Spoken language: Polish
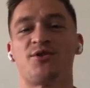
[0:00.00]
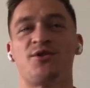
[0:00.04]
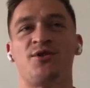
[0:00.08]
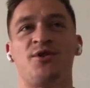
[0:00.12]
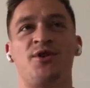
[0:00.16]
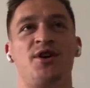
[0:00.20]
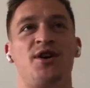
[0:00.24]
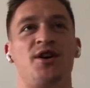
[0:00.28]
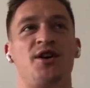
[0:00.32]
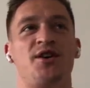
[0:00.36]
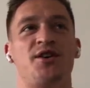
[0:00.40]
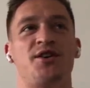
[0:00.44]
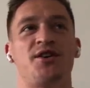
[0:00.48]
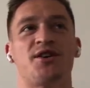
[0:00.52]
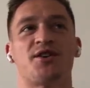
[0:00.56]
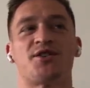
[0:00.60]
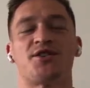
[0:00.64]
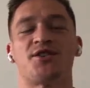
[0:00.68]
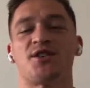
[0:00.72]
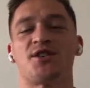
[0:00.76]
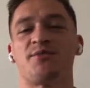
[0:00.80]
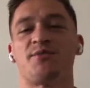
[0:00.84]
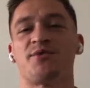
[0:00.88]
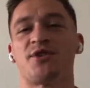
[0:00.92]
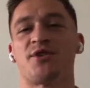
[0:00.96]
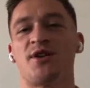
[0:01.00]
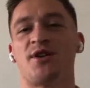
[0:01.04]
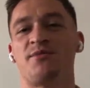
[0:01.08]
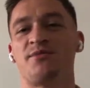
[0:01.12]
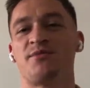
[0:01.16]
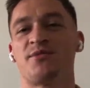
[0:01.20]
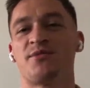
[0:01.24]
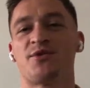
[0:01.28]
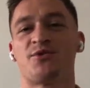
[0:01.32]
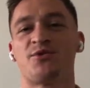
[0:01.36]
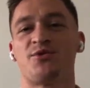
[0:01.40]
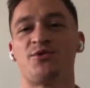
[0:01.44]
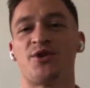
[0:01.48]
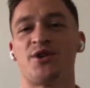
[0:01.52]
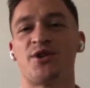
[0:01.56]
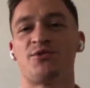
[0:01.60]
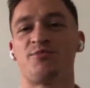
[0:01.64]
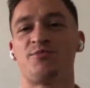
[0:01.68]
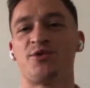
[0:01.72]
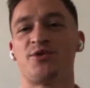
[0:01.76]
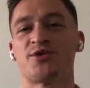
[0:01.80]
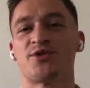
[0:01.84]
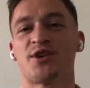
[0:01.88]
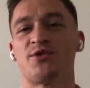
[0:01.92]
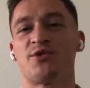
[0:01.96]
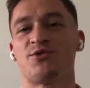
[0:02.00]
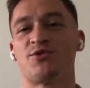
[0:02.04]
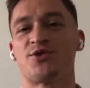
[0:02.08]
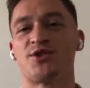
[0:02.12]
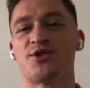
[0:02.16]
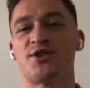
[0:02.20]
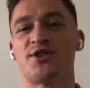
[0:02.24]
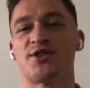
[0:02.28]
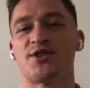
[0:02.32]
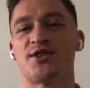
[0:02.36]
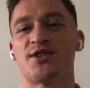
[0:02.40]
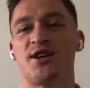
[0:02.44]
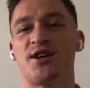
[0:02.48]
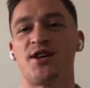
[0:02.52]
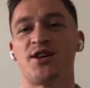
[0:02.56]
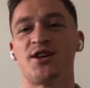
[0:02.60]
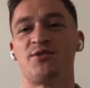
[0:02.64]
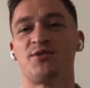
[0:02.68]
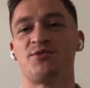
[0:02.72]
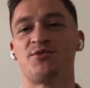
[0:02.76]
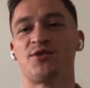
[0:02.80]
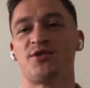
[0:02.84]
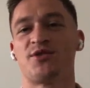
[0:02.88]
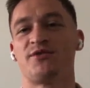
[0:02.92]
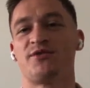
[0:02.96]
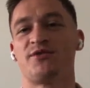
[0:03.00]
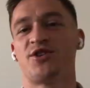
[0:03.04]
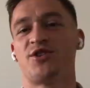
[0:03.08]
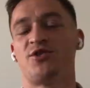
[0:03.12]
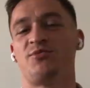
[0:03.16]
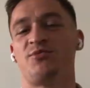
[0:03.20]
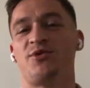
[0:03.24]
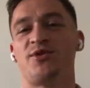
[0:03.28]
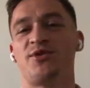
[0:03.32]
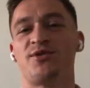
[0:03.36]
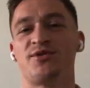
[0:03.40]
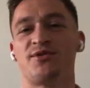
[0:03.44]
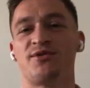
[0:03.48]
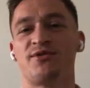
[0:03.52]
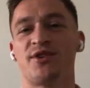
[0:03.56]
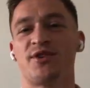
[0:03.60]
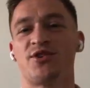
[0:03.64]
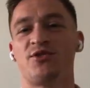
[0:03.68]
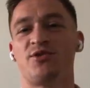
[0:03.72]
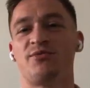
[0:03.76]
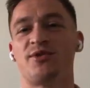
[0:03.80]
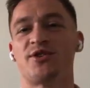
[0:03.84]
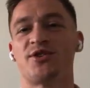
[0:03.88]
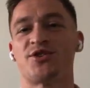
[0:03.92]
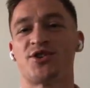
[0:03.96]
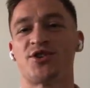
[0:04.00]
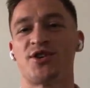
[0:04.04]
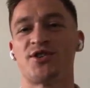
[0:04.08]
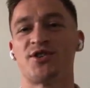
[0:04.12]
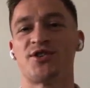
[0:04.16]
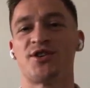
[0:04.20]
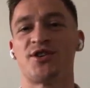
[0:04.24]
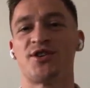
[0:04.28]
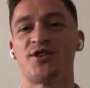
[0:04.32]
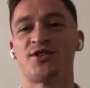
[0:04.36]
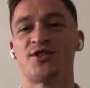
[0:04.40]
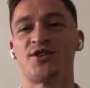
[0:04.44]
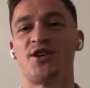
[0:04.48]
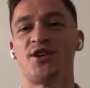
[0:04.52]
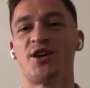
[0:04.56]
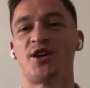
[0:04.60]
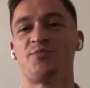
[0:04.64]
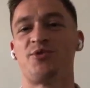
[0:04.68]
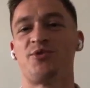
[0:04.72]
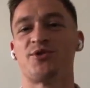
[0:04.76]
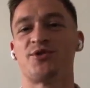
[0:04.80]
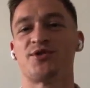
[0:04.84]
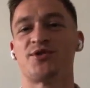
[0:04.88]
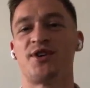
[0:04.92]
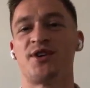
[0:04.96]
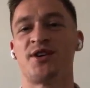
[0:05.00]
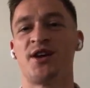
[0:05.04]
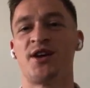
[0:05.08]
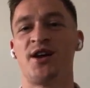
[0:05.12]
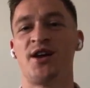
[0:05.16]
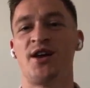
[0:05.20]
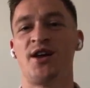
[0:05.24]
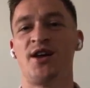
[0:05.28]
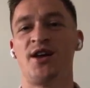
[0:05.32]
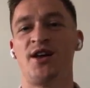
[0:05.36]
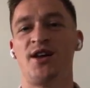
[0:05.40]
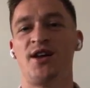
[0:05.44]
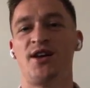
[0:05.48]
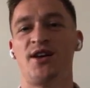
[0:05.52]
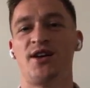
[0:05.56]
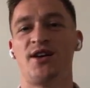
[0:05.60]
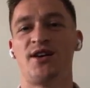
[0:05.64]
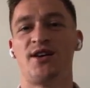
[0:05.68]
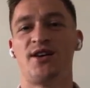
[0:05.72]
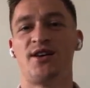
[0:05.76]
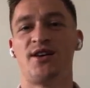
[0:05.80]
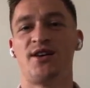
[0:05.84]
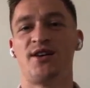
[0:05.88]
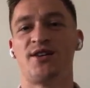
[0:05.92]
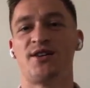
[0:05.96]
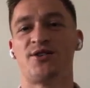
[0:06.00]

no to jak się zapytam, które polskie drużyny znają, no wiadomo, wiadomo jest, że, że, że Lech Poznań yy,